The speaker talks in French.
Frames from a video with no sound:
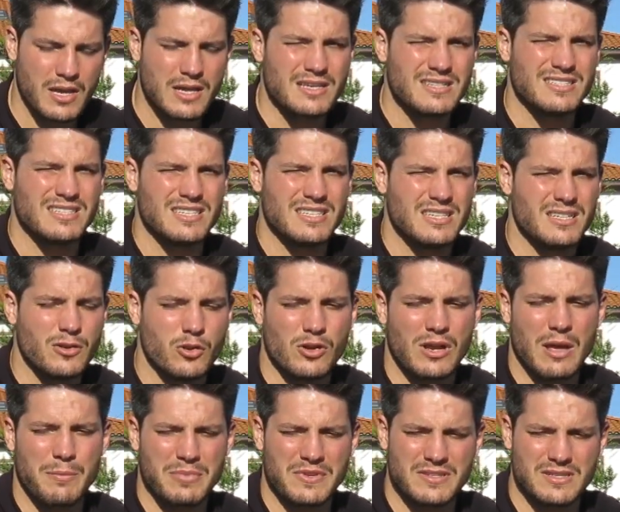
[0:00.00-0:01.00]
Si l'eau de
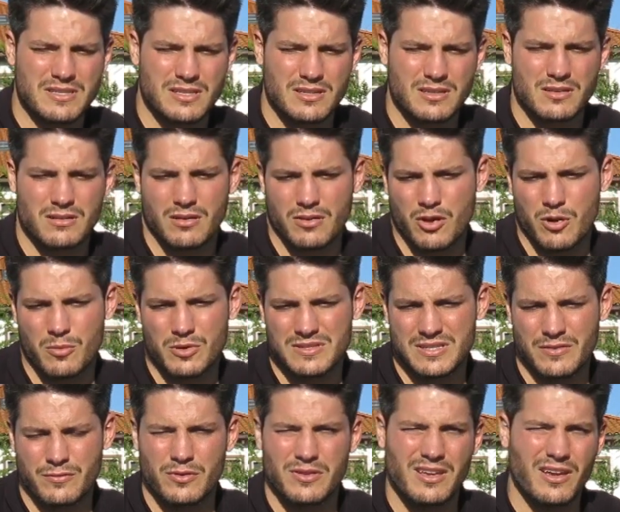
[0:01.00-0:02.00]
la piscine commence
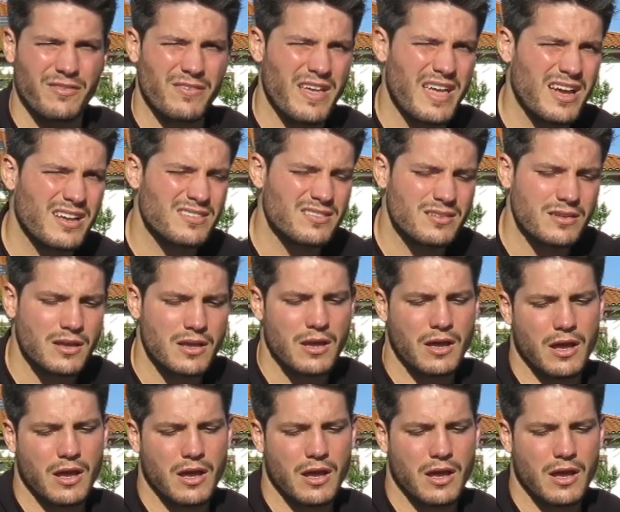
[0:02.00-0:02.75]
à devenir verte,